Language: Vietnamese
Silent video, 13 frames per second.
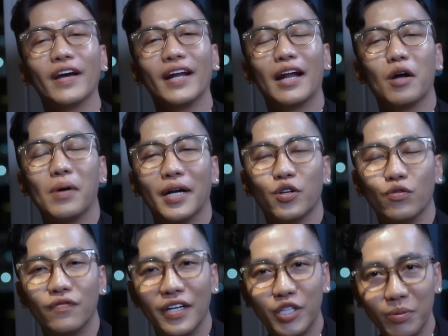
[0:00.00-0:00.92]
vị đã đồng hành
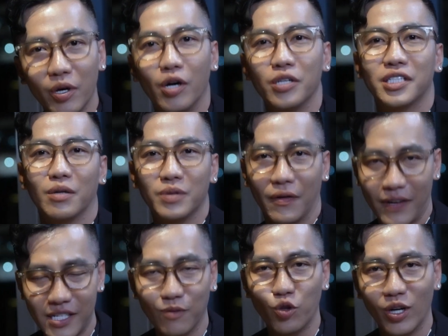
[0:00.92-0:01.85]
cùng với chúng tôi trong tập phát
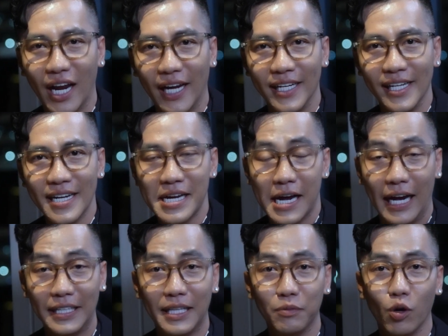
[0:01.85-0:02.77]
sóng tuần này. Hãy tiếp